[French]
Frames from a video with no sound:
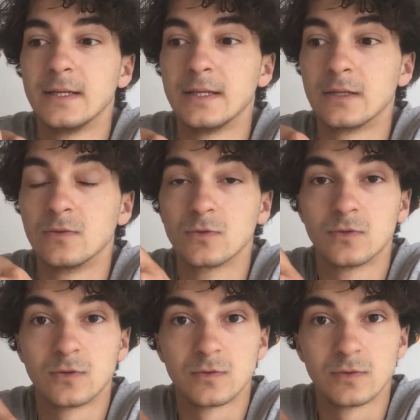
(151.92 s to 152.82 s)
Et donc
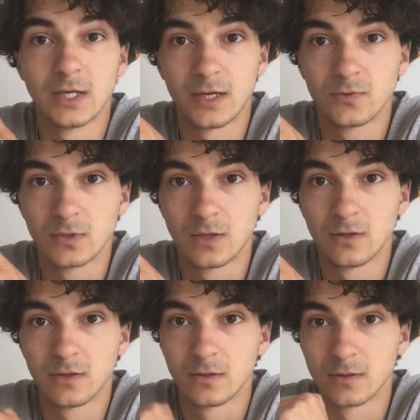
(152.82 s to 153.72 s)
on ira tout à
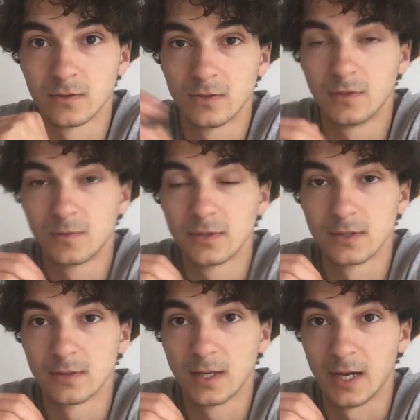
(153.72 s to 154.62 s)
l'heure euh, dans
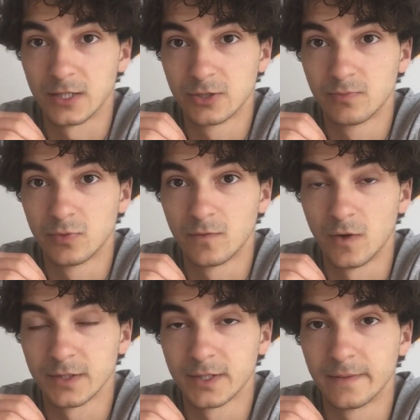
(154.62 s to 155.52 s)
mon garage pour
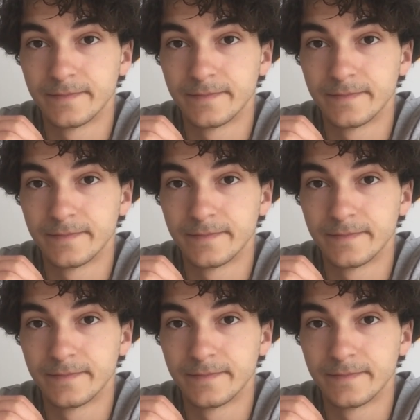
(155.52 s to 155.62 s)
voir ça.